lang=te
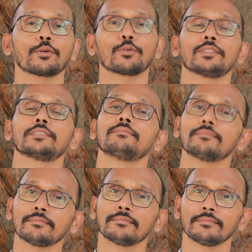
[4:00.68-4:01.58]
వాడుకోవాలి
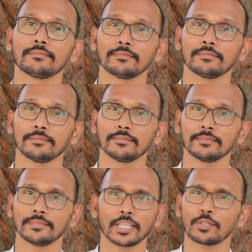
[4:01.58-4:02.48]

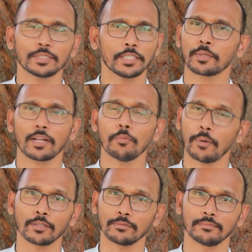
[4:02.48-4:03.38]
ఎక్కువసేపు రావు
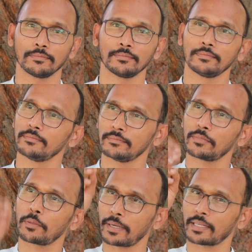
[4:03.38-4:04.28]
పాలు
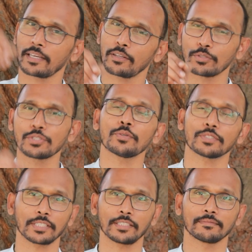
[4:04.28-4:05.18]
మీరు పెట్టగానే కొంచెం
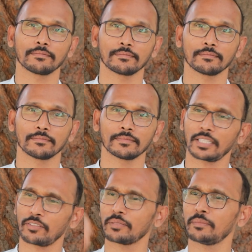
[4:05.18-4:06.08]
వస్తాయి
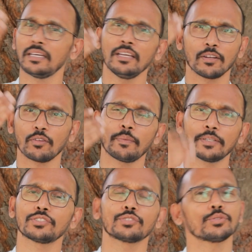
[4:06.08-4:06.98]
తర్వాత మా లోపల
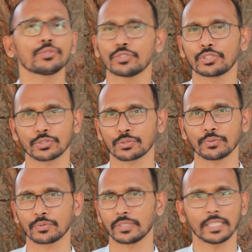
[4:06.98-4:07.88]
నుంచి జ్యూస్ వచ్చేస్తూ
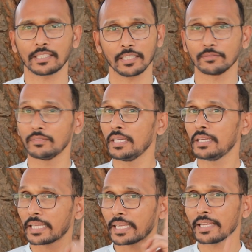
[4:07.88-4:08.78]
ఉంటుంది అది కాదు
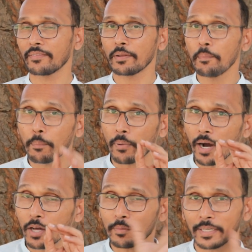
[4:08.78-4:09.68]
కేవలం
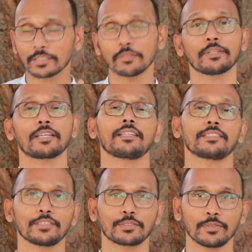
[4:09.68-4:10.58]
పాలు మాత్రమే మీరు
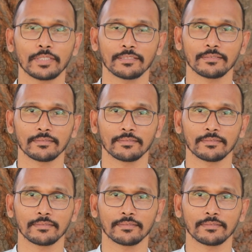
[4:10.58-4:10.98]
కలెక్ట్ చేసుకోవాలి